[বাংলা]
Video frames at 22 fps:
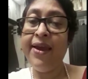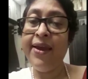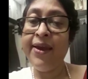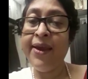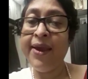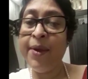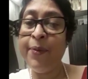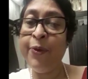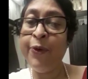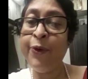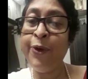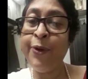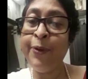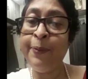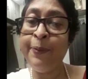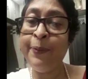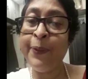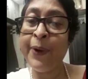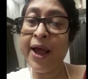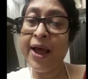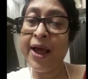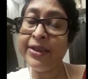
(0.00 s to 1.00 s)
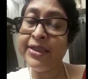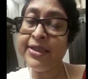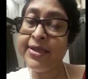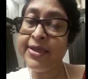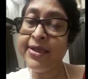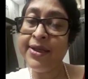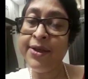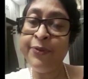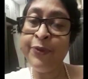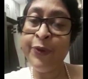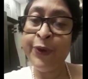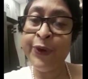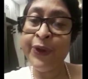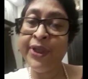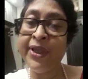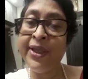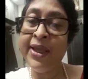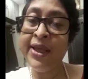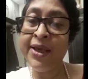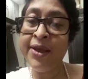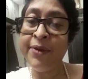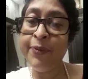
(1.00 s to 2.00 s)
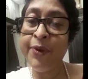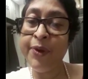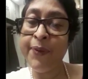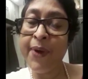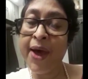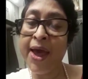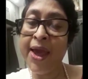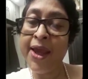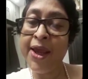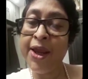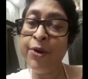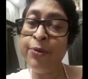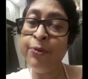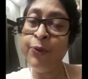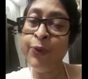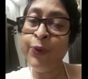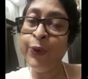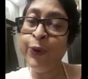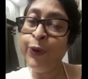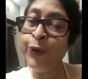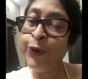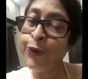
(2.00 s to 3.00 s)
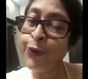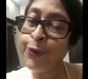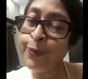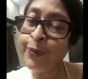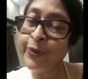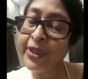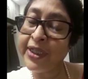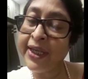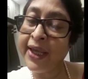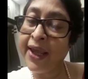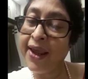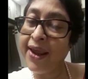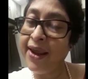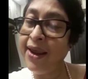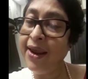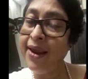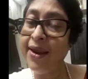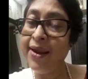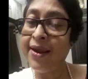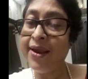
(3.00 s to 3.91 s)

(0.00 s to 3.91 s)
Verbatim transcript: কেবল প্রাচীন বৈদিক বিবাহের মূল রূপটিকেই